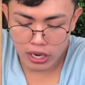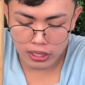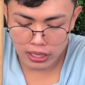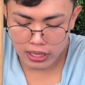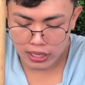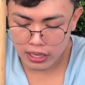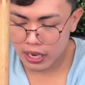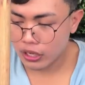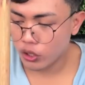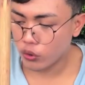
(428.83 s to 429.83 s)
nang
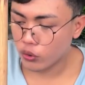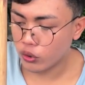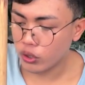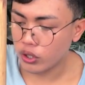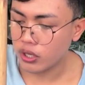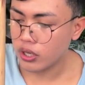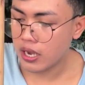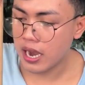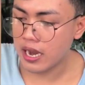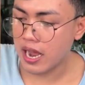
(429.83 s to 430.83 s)
ilagay yung
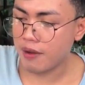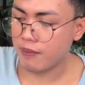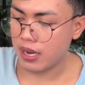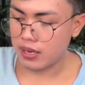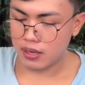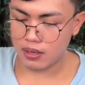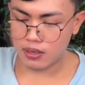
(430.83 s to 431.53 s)
halaman.